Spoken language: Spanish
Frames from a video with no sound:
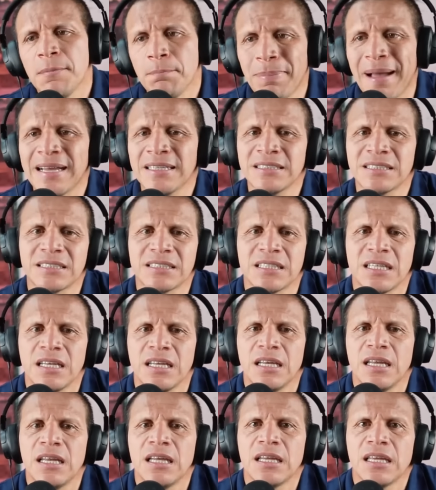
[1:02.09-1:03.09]
y Paz,
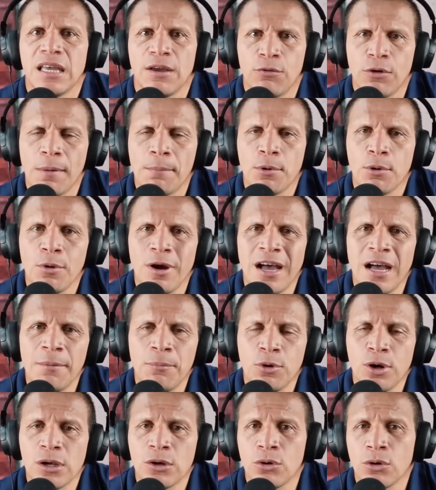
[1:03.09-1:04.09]
que fue aprobada
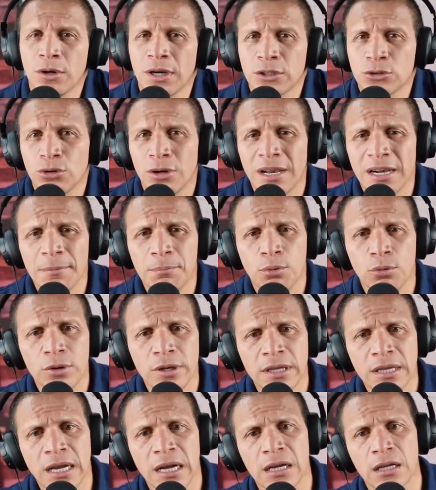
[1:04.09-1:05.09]
por el Congreso de la
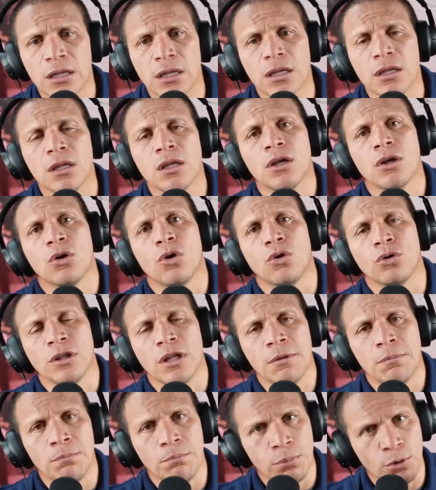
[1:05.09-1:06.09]
República con
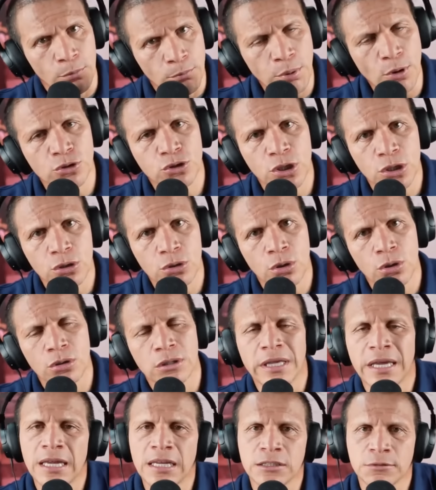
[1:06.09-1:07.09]
el propósito
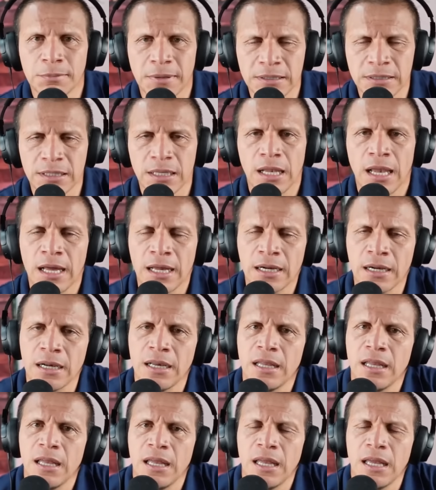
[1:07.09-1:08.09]
de desmantelar
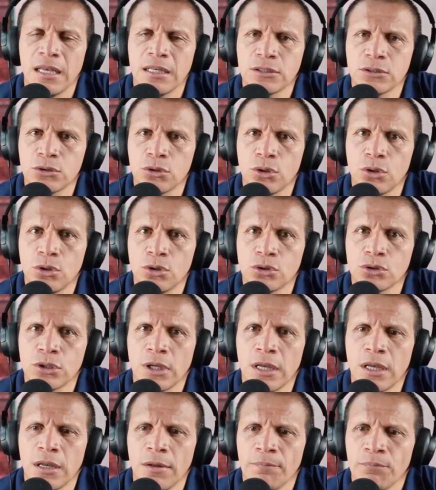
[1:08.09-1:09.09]
estos
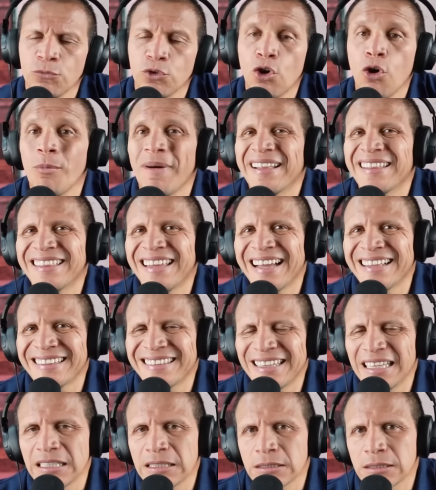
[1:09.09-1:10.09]
eh,
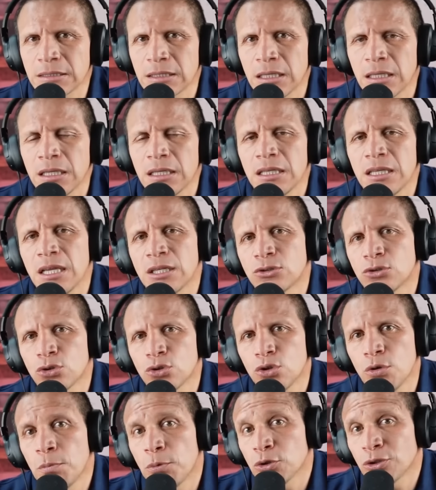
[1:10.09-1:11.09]
comandantes y estos
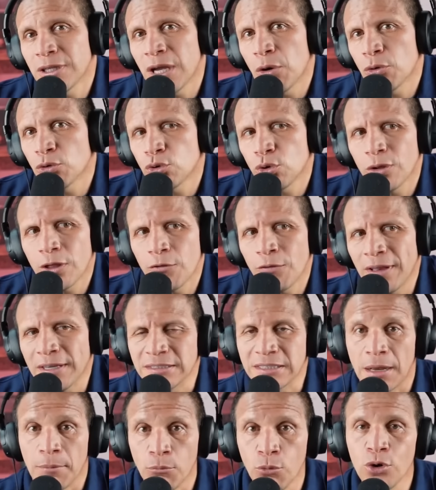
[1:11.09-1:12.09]
grupos de
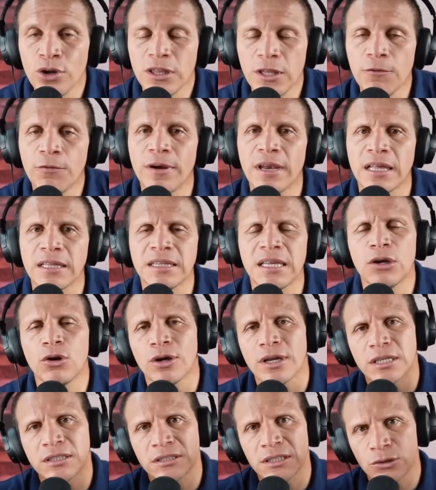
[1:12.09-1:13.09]
autodefensa. Muy diferente a lo
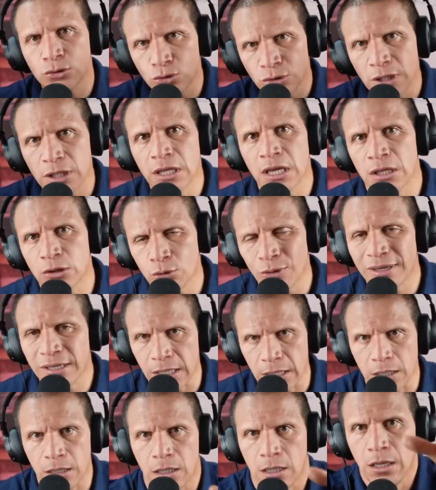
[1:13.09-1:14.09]
que está sucediendo
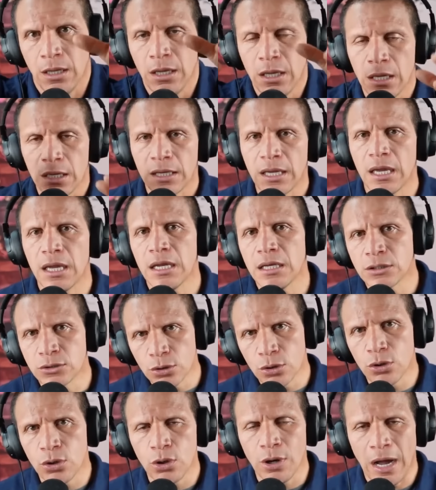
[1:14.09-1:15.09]
aquí. ¿Qué
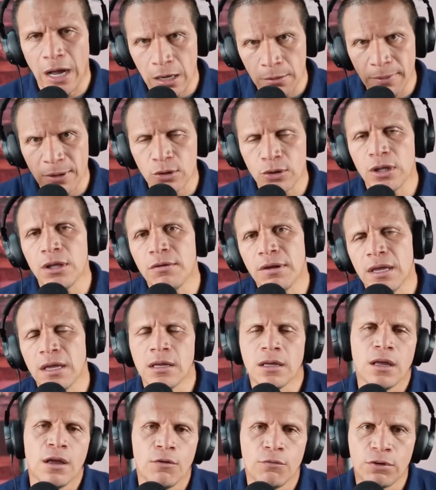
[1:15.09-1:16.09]
hizo Álvaro Uribe?
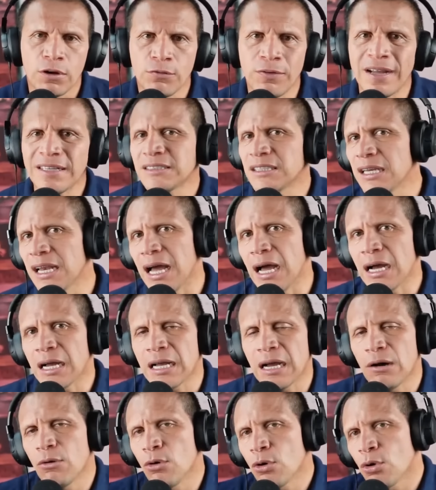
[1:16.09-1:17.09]
Fue fácil,
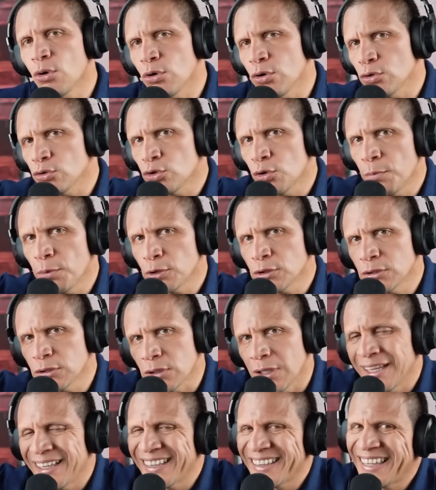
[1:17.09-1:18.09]
acabó con los grupos
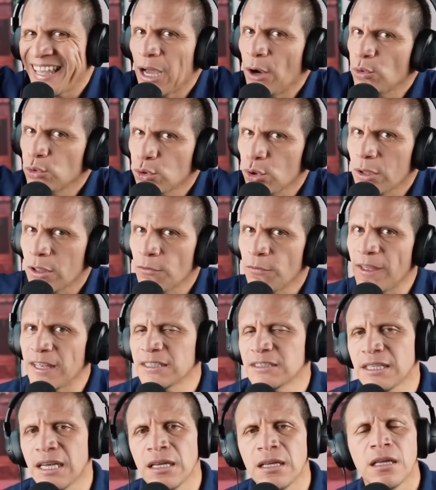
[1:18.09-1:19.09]
de
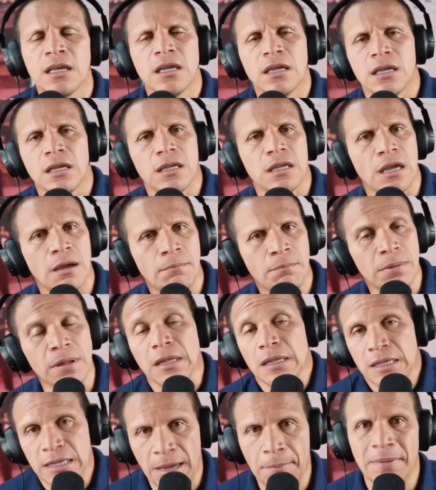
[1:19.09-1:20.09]
autodefensa y
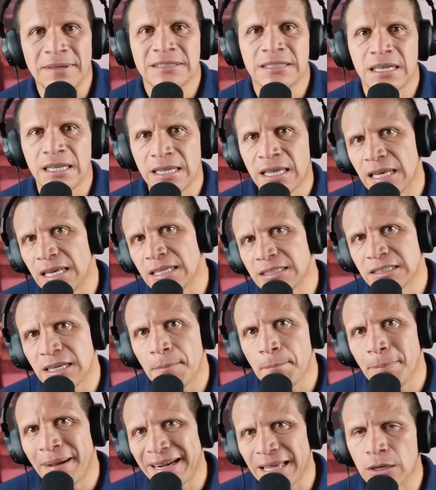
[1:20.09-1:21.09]
a pesar de que le
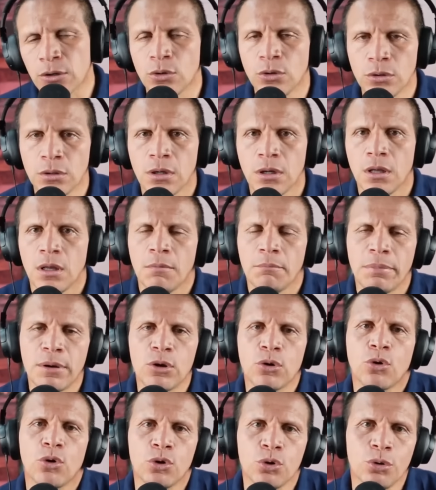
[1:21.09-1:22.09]
decían paraco,
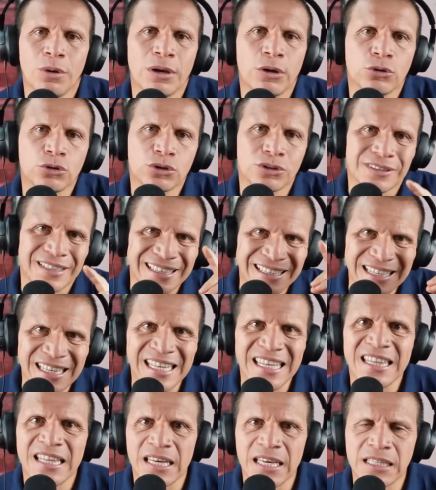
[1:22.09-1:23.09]
pero cogió a los
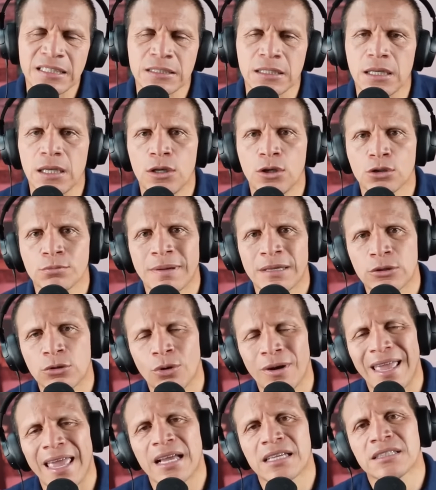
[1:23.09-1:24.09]
líderes y los
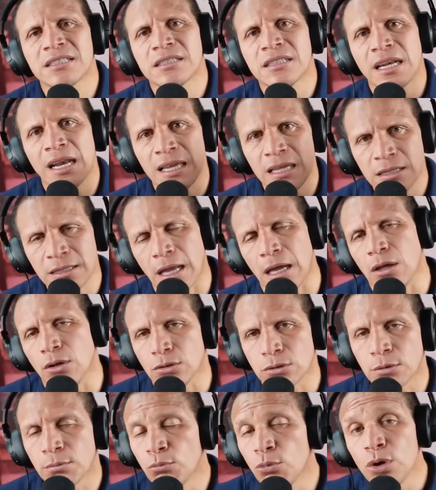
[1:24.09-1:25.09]
mandó
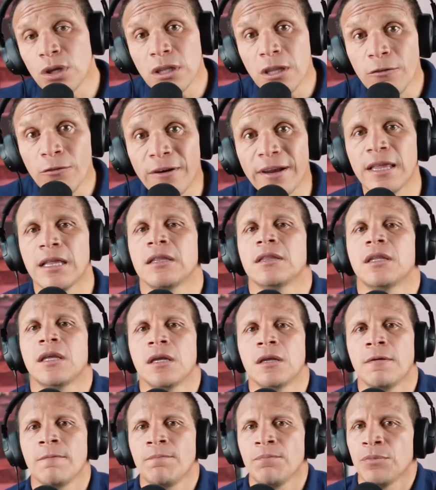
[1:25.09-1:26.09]
extraditados. Muy
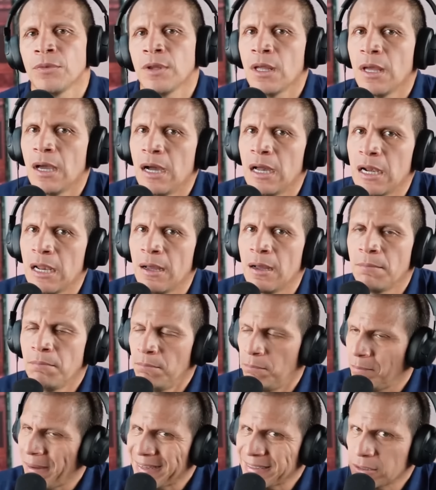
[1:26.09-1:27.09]
diferente a la
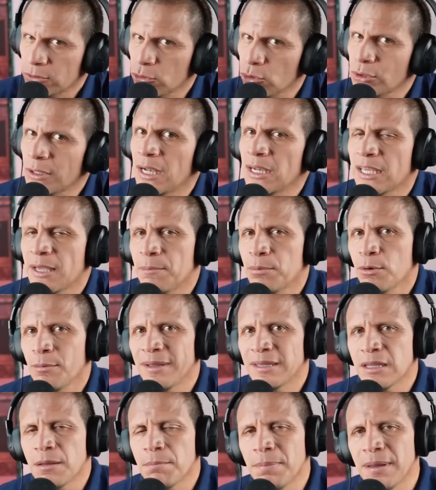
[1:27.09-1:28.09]
paz total que
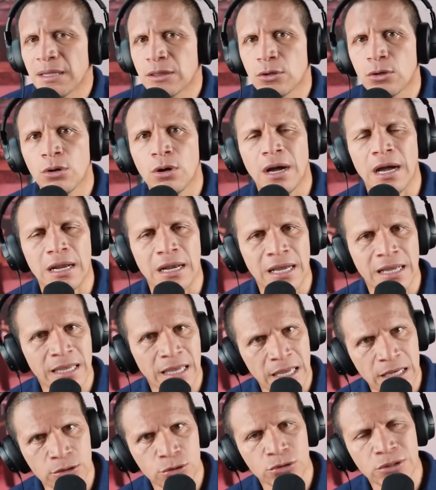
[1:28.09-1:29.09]
promete Petro, a la
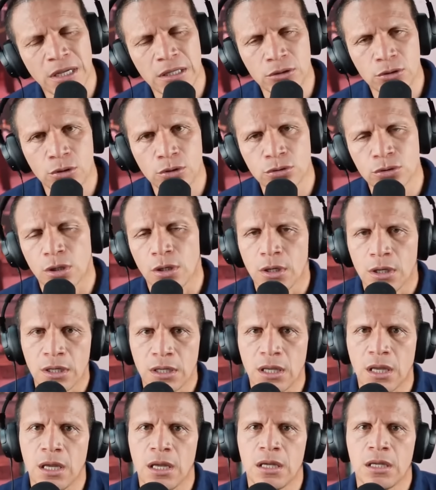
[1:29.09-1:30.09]
que hizo Santos,
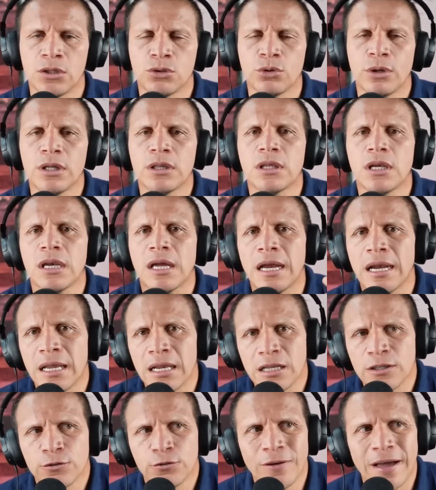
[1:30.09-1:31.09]
que hizo entregar a
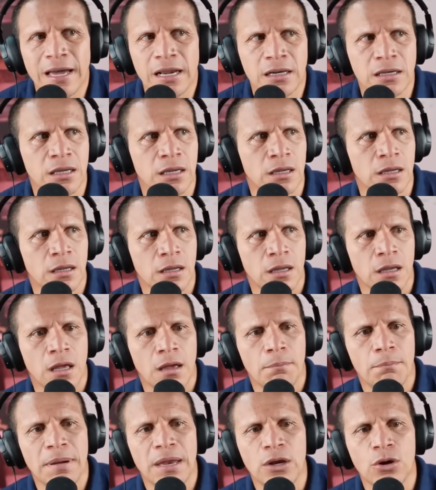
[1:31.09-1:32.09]
las FARC,
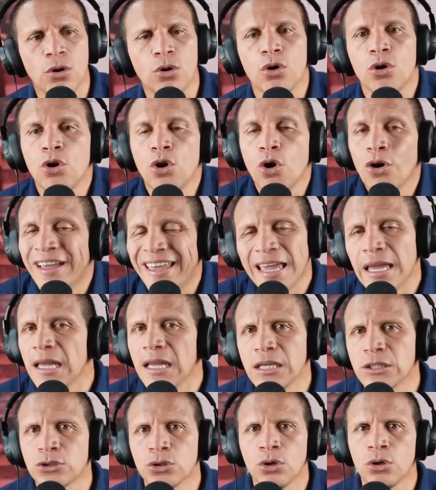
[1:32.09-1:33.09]
pero lo que
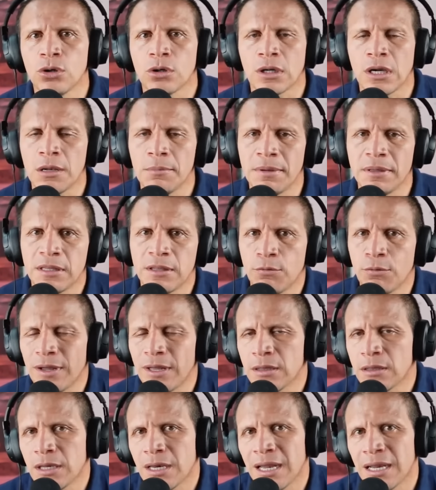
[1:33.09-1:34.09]
hizo realmente fue
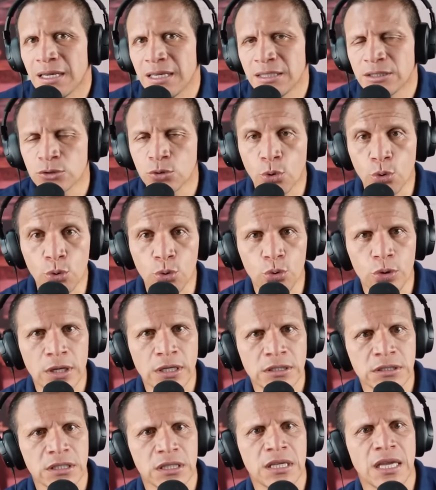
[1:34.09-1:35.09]
entregarles
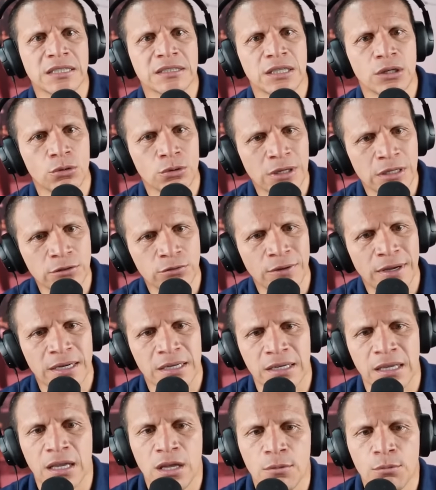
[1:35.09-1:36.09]
curules y hacer unas
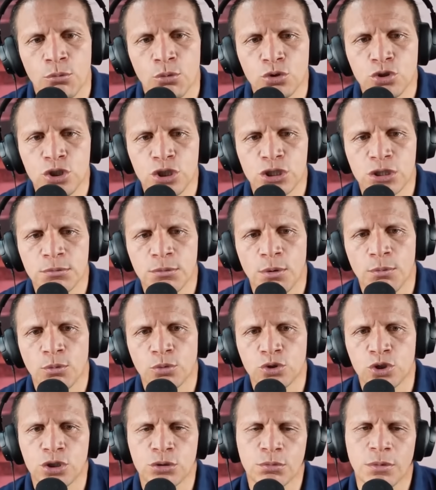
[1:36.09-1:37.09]
FARC muchísimo,
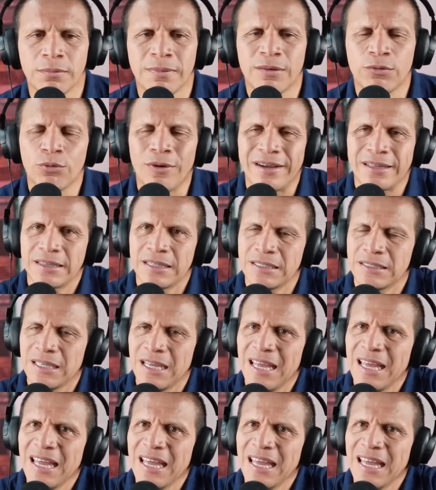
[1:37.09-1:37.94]
muchísimo más fuertes.